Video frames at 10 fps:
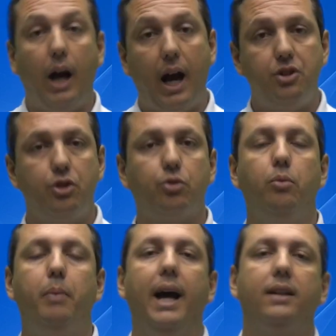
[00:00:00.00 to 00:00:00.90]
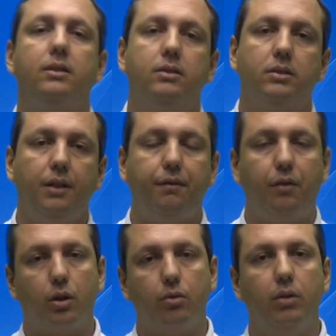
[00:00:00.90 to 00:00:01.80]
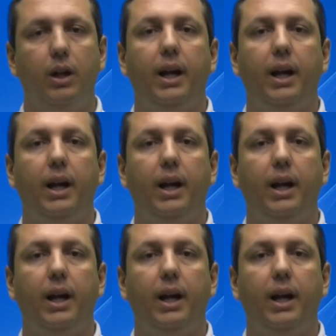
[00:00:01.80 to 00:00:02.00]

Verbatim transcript: as descobertas que foram